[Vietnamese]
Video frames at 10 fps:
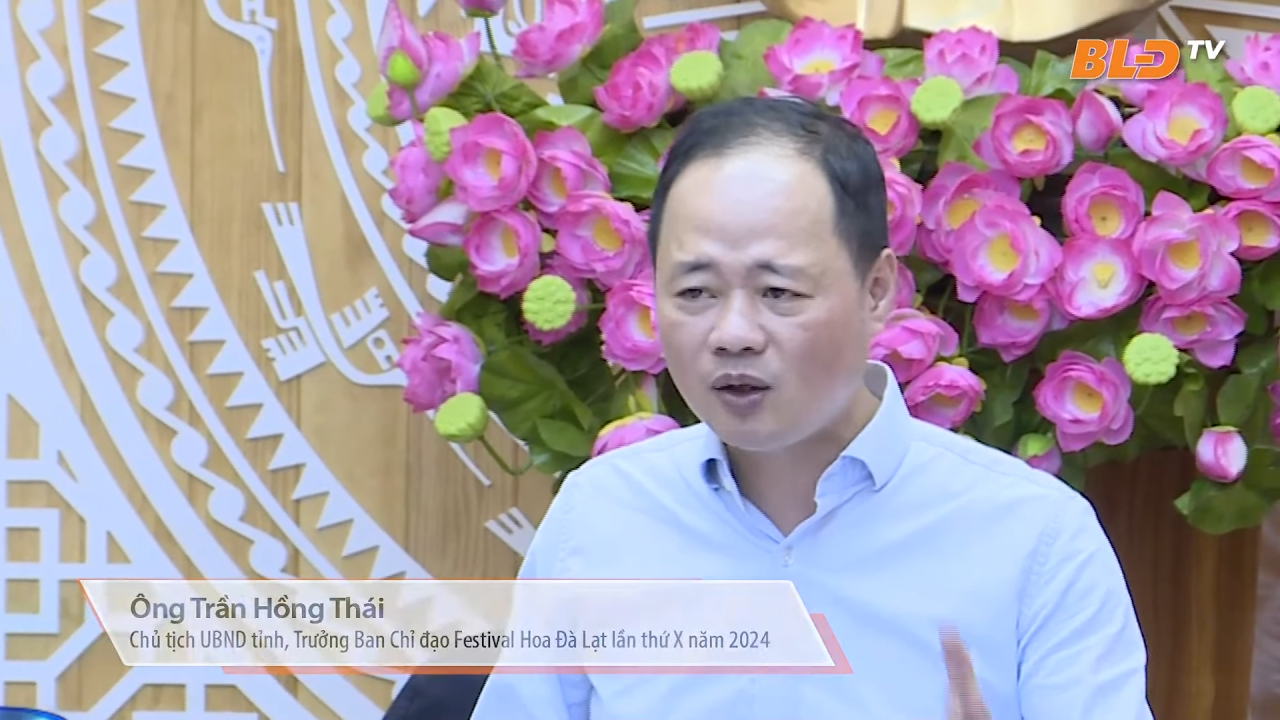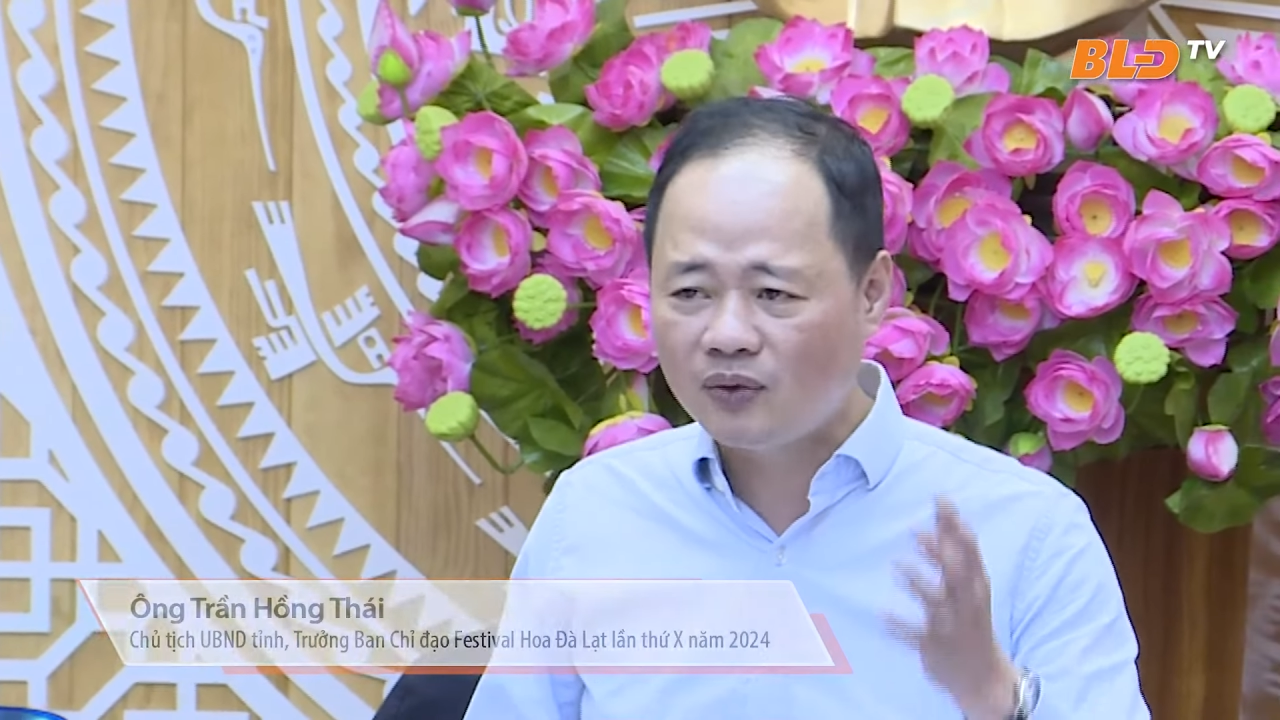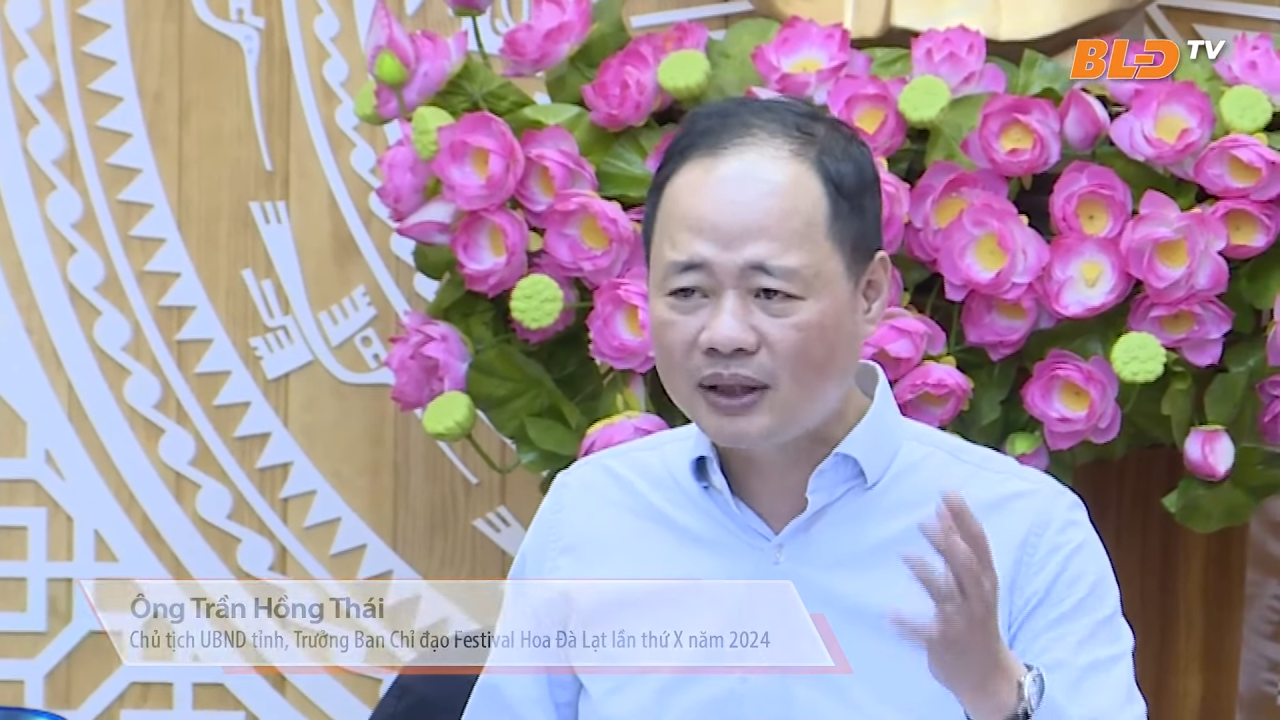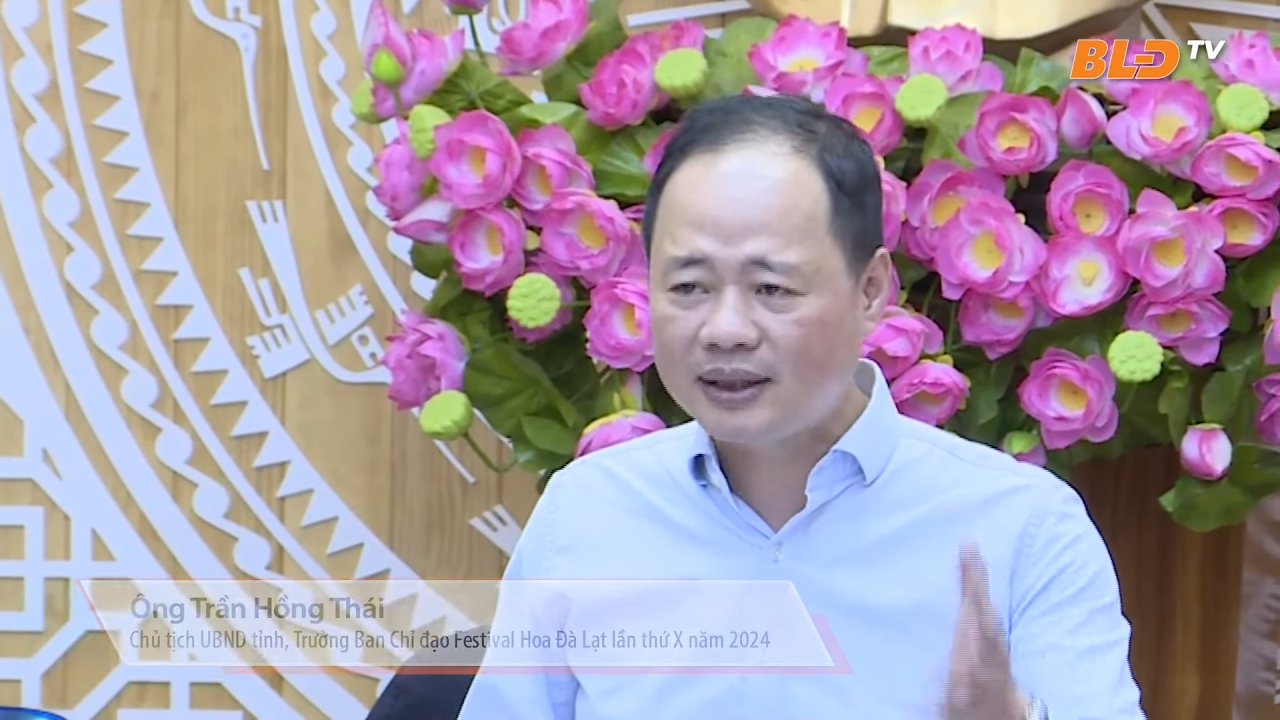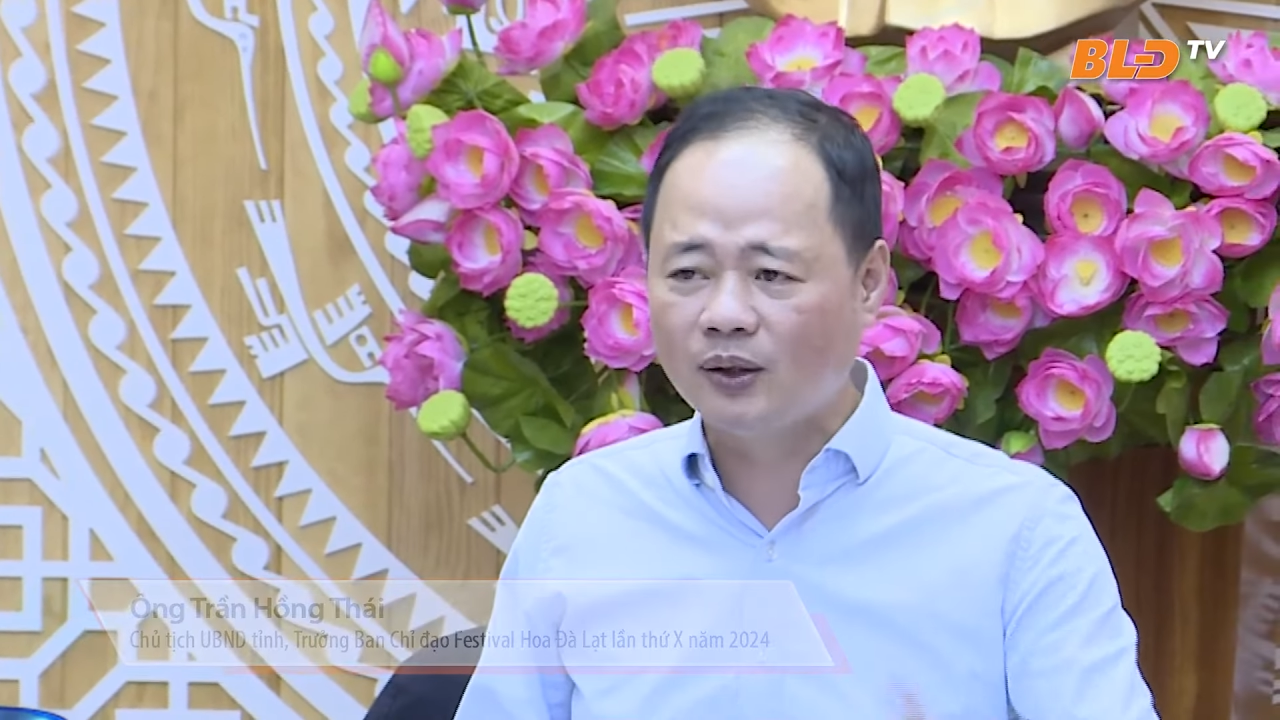nó
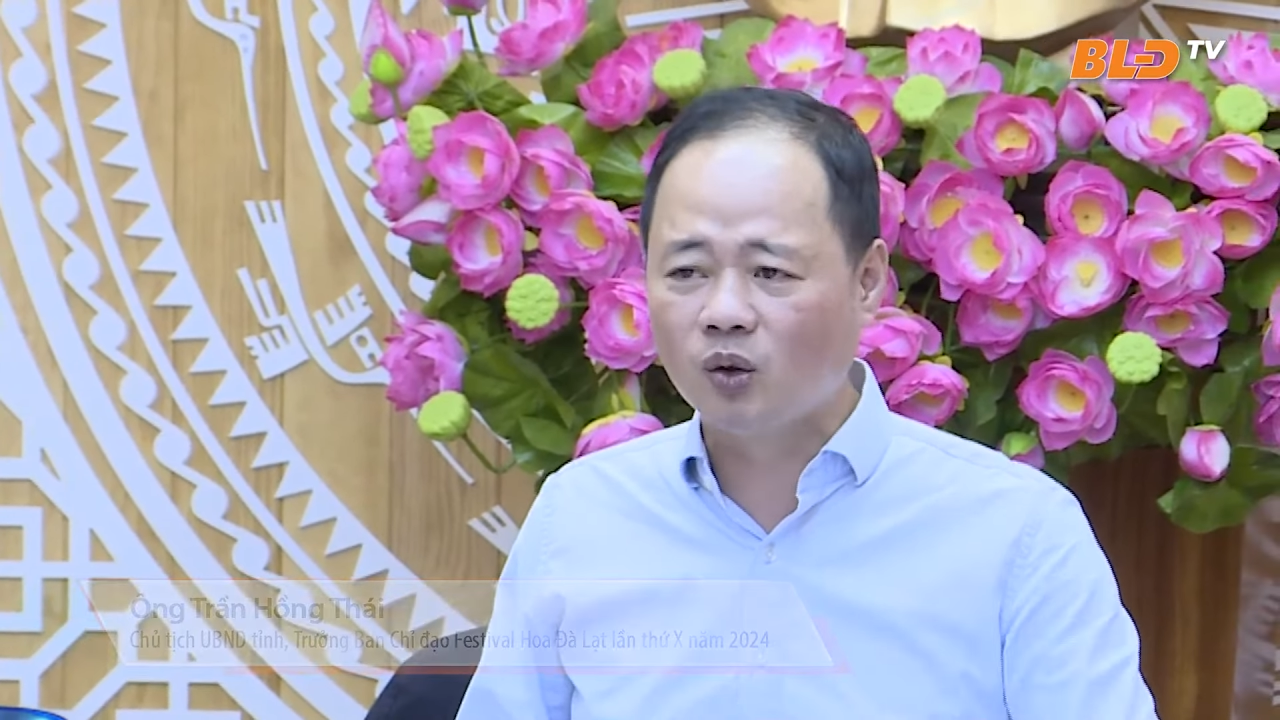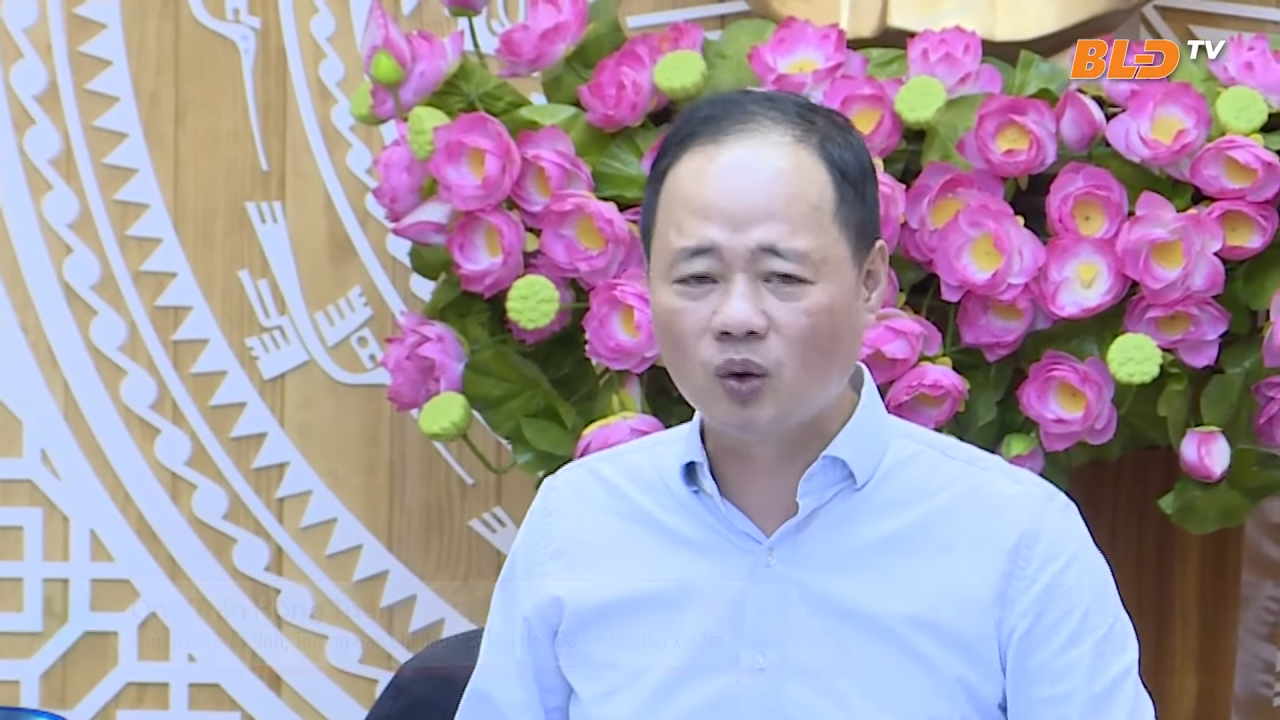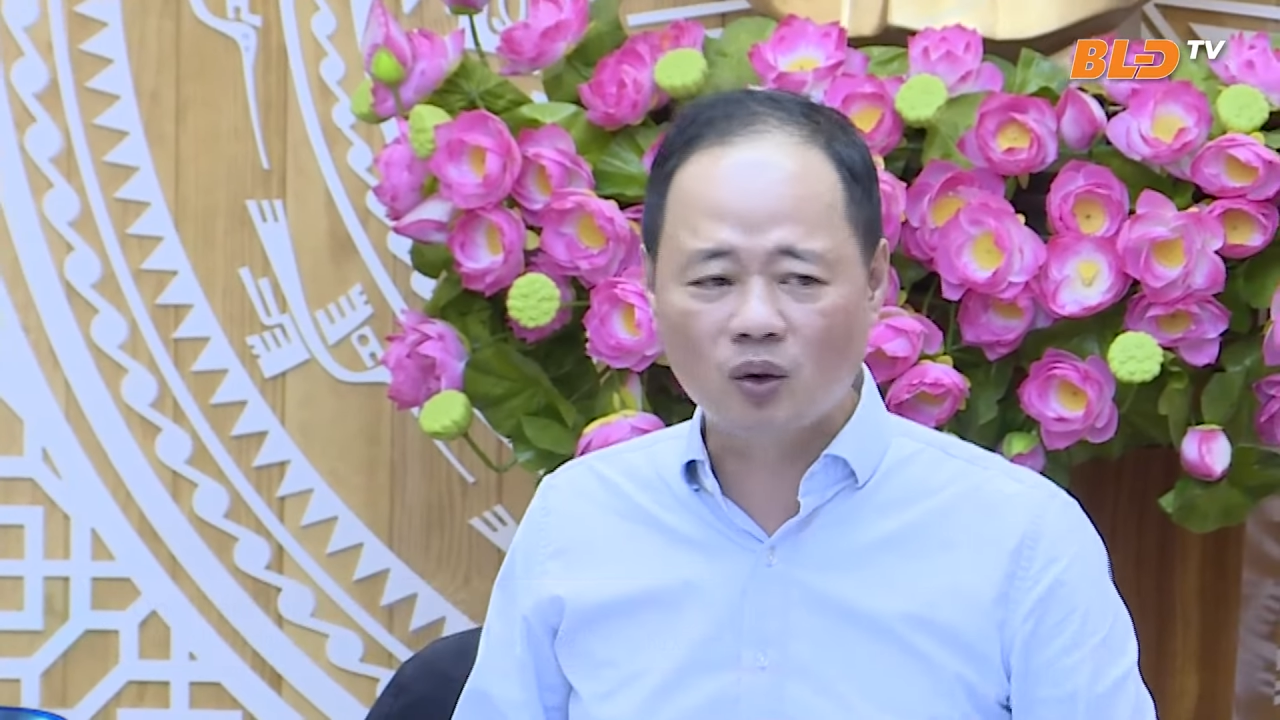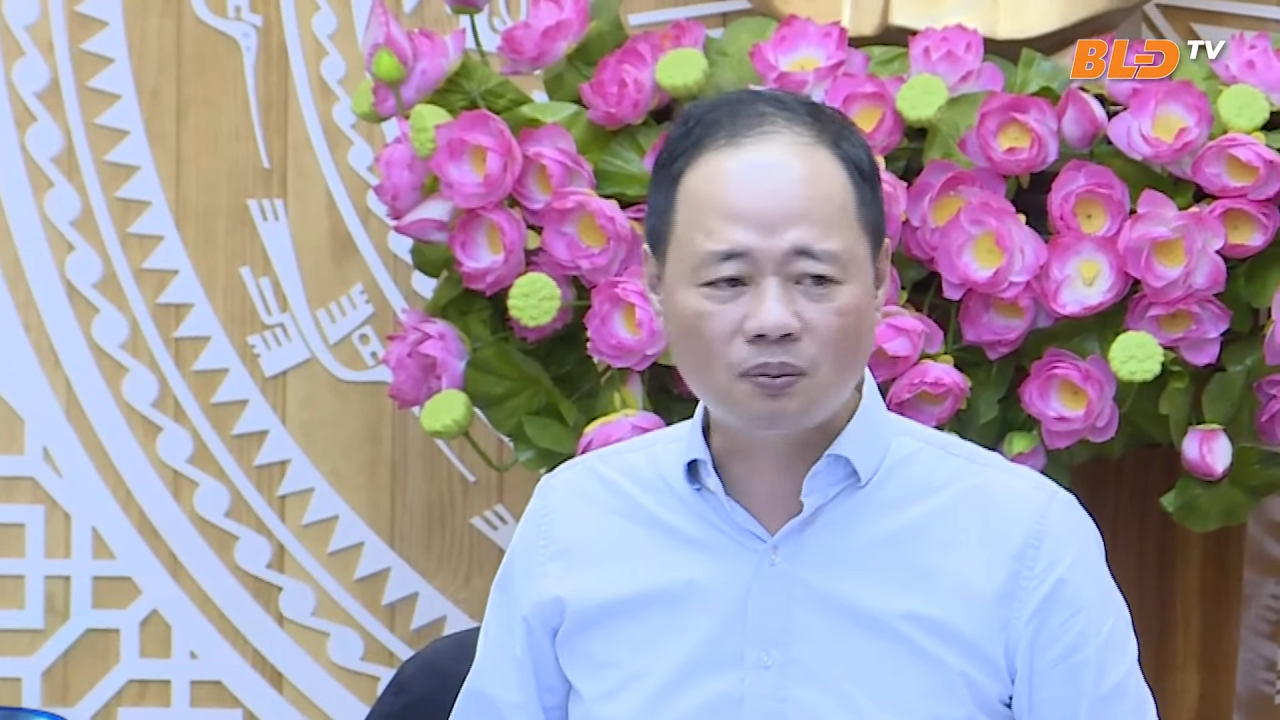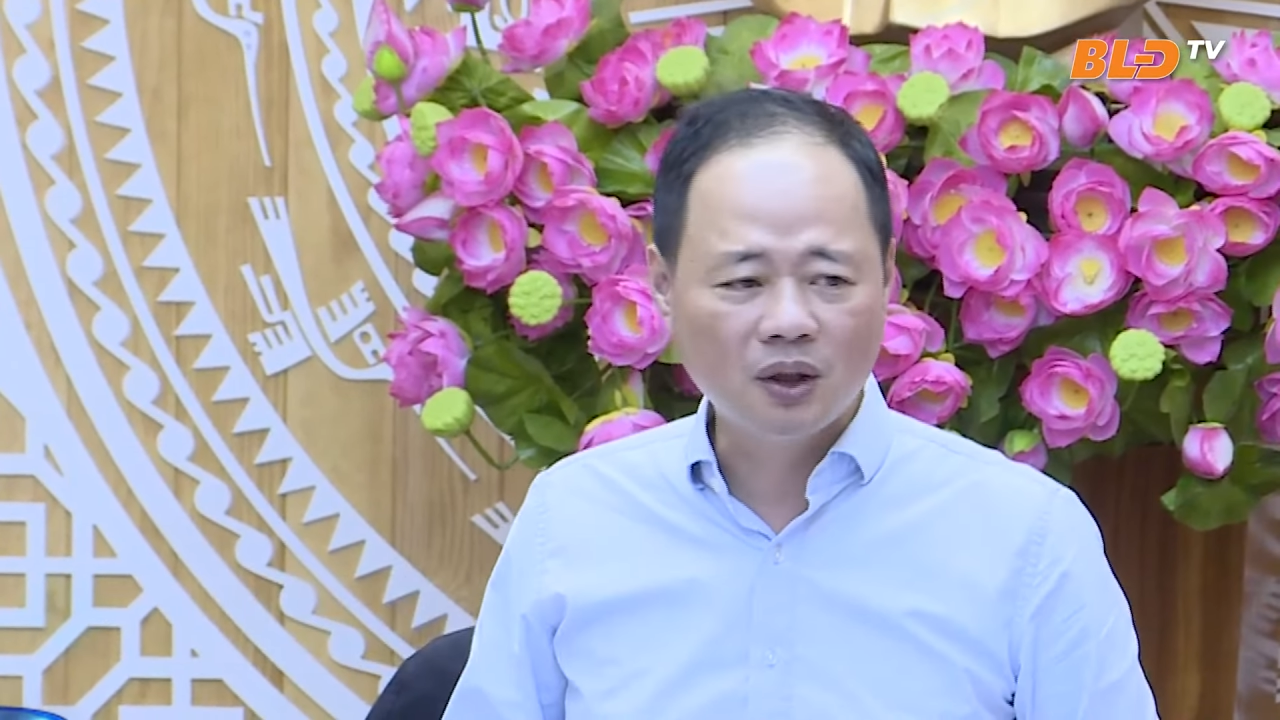vĩnh cửu nó